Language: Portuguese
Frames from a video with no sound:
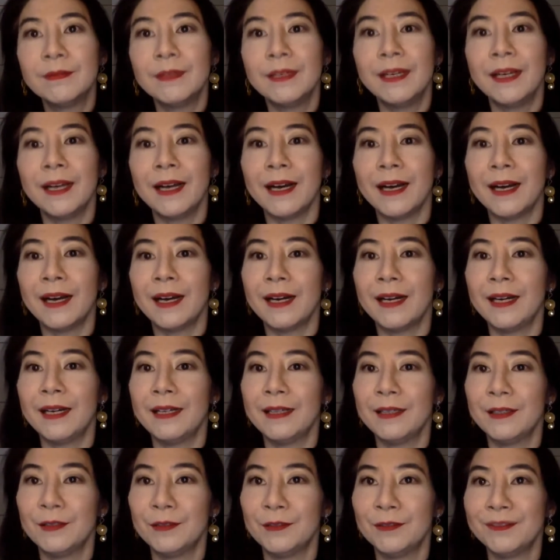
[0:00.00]

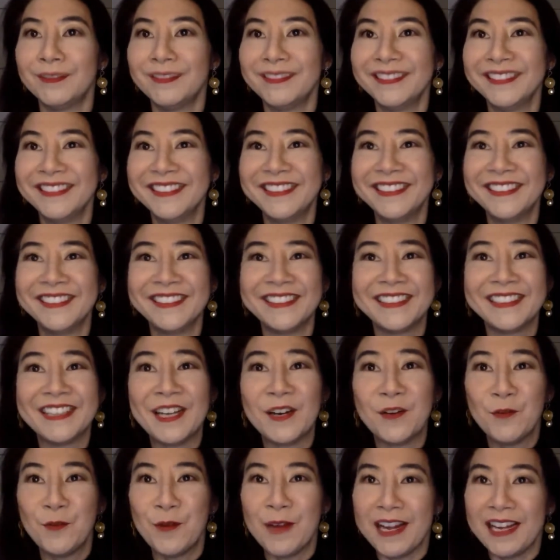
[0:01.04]
Errado.
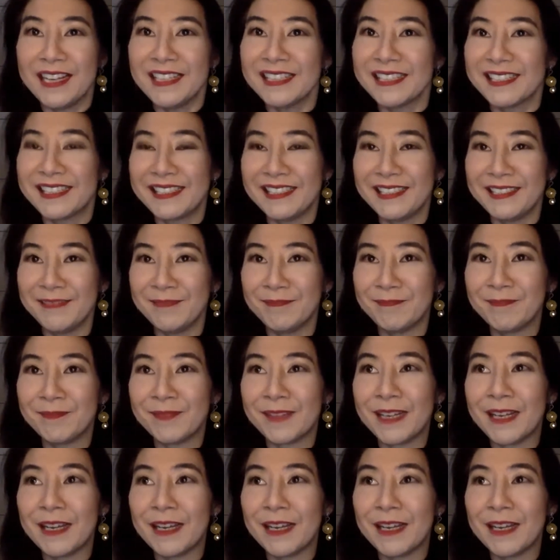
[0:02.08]
Não é assim.